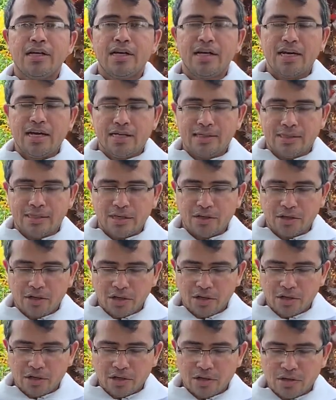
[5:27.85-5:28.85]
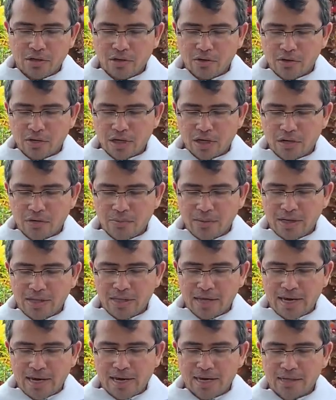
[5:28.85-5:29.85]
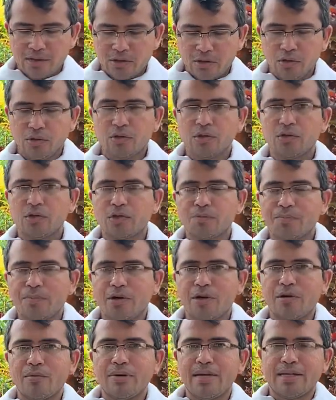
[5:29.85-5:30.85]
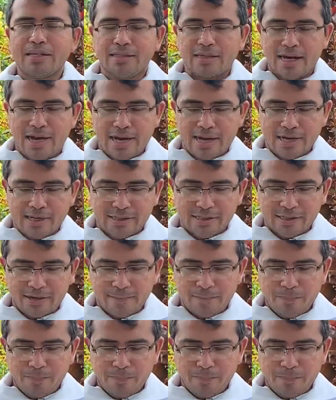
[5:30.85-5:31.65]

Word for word: El Señor nunca olvida sus promesas.